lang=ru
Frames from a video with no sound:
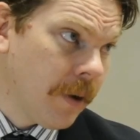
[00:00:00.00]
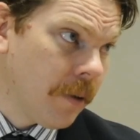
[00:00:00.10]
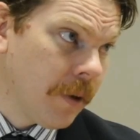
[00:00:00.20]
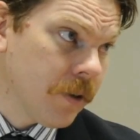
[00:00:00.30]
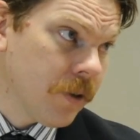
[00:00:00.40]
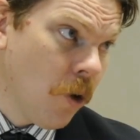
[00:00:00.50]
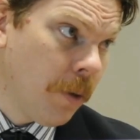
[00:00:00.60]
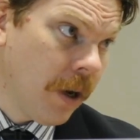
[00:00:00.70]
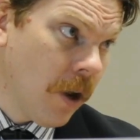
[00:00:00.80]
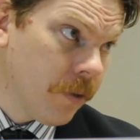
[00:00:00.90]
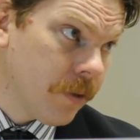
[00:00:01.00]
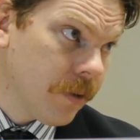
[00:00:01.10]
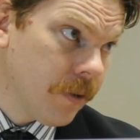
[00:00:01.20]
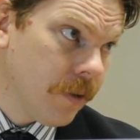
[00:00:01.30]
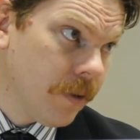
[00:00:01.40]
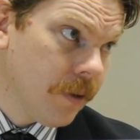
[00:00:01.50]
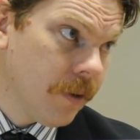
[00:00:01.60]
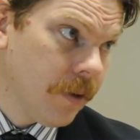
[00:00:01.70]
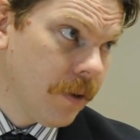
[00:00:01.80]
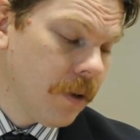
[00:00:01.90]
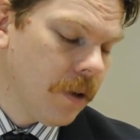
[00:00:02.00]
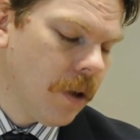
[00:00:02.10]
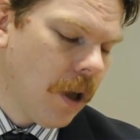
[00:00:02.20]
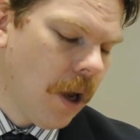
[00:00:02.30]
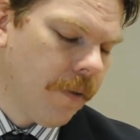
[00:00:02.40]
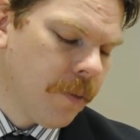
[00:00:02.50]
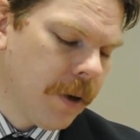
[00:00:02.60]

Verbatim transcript: что никто не знает. Все